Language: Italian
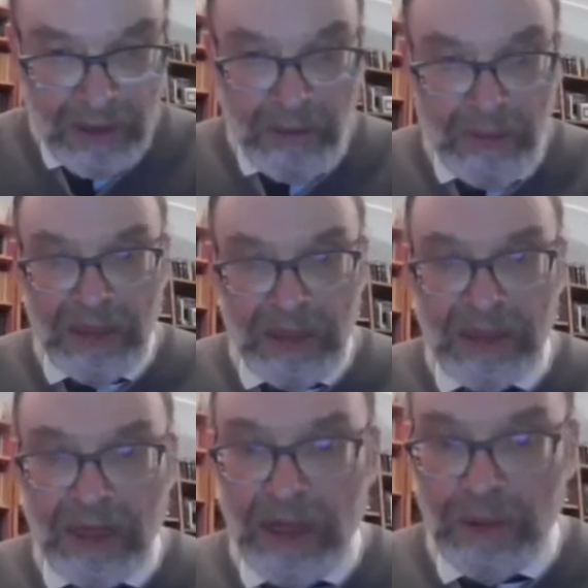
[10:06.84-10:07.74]
Mentre
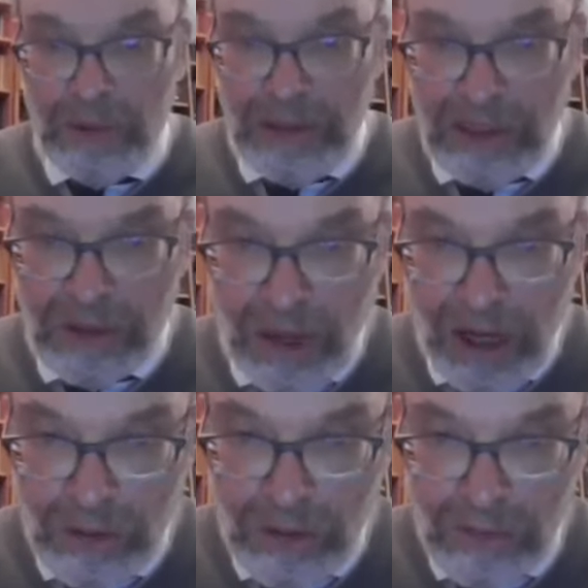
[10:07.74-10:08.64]
l'erudito
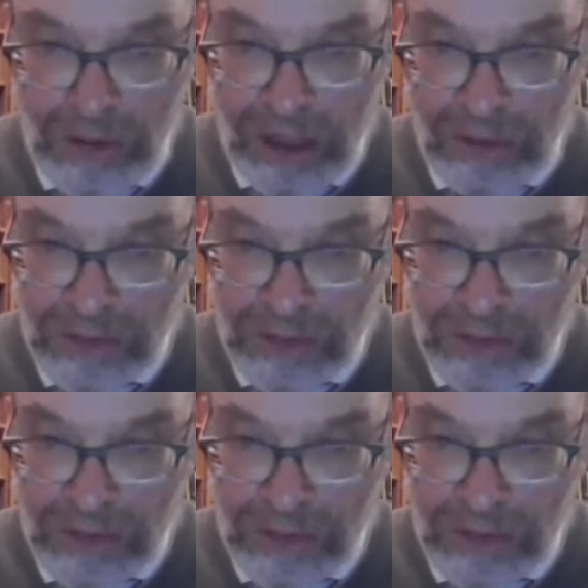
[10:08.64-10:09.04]
accumula un